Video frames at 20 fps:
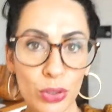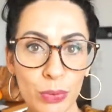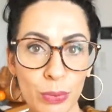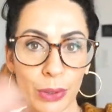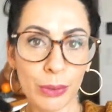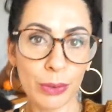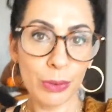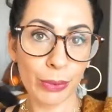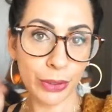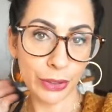ich
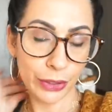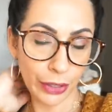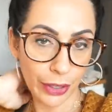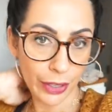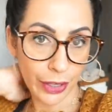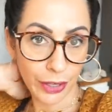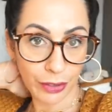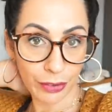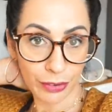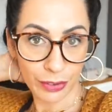mache mir mal die
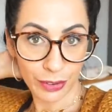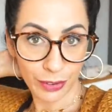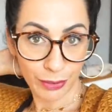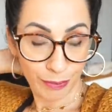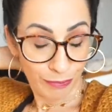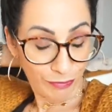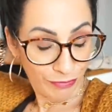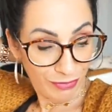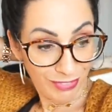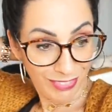Haare, ne?
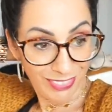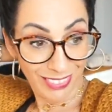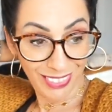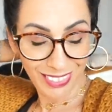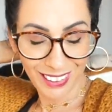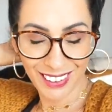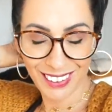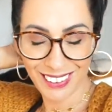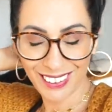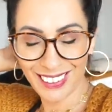
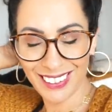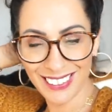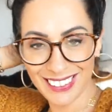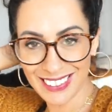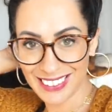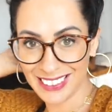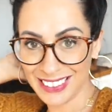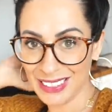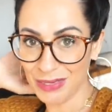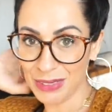
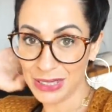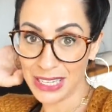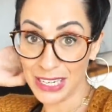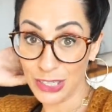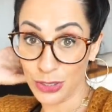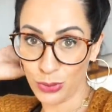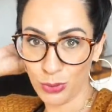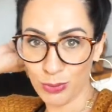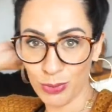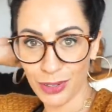Sieht nämlich
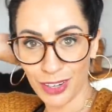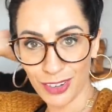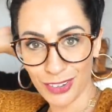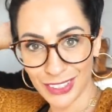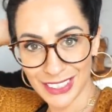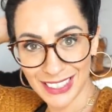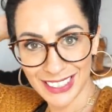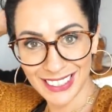echt übel aus.